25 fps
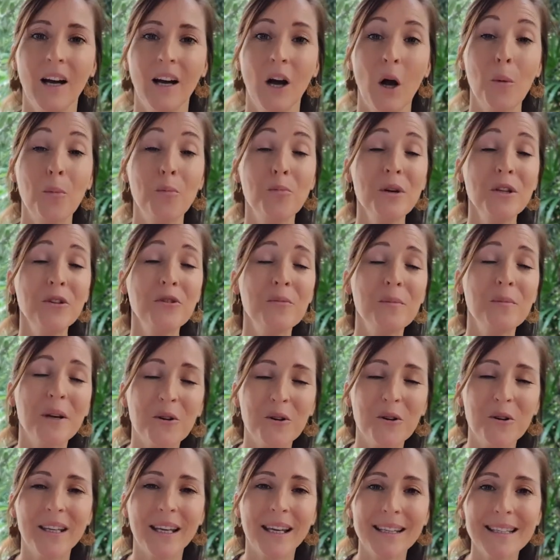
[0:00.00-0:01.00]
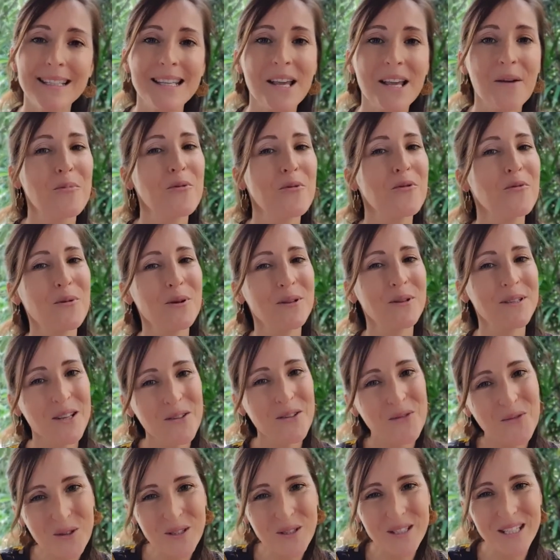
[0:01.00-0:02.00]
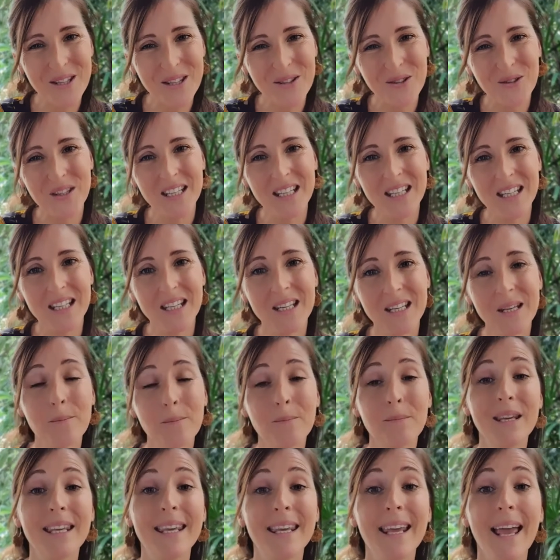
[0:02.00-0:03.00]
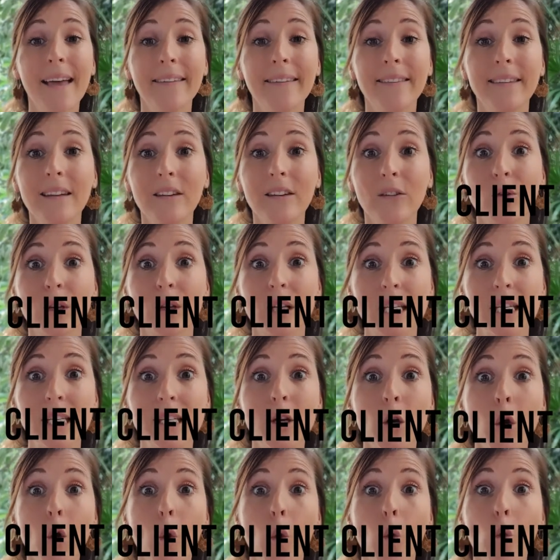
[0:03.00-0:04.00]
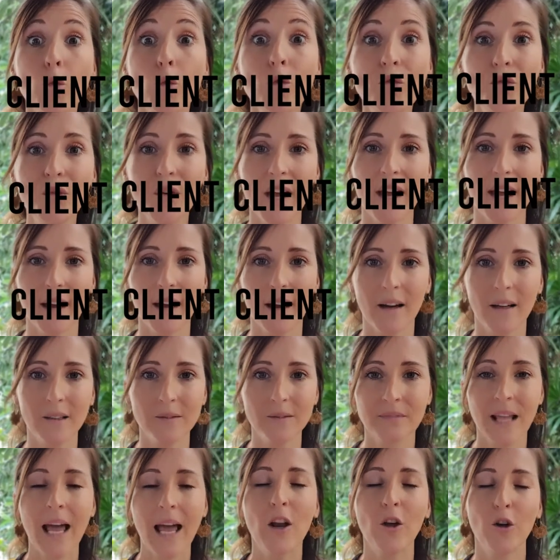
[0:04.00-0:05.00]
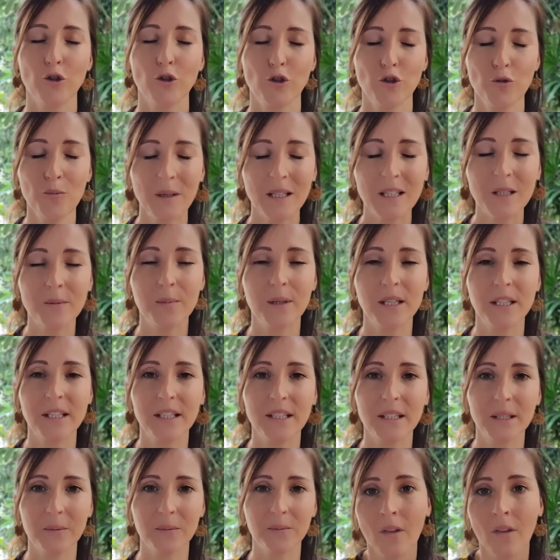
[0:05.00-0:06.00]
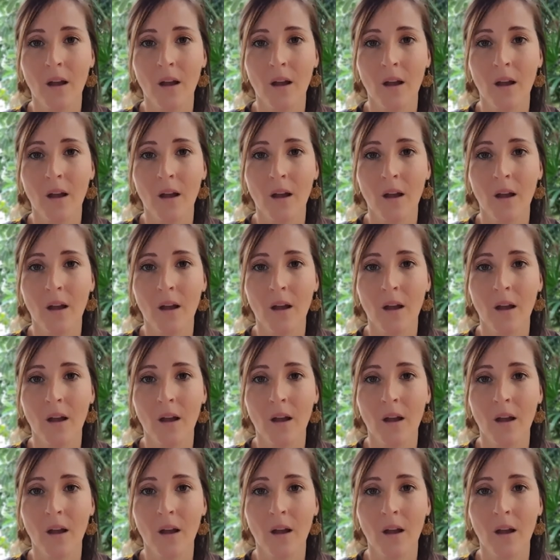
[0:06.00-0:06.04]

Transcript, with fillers: En point numéro 4, ça peut peut-être vous étonner, mais gardez ce client ouvert. Alors, je m'explique.